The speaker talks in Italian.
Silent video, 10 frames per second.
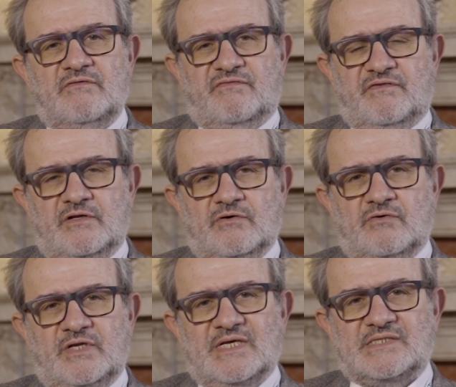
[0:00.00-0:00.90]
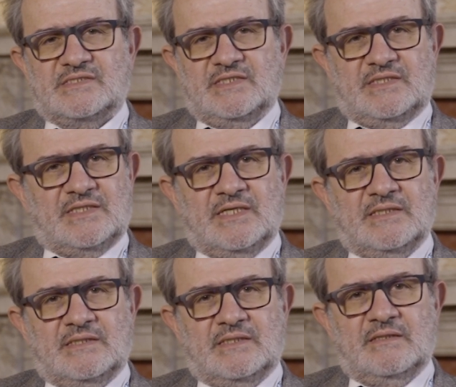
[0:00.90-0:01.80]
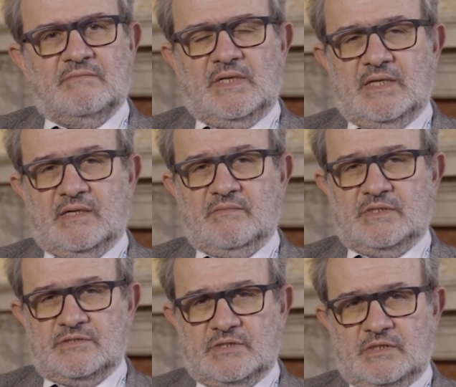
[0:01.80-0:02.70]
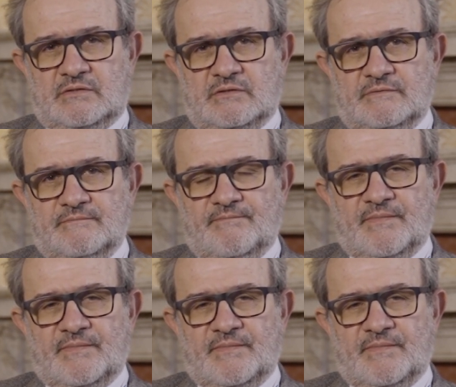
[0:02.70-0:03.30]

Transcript: inferiori a 70 mg decilitro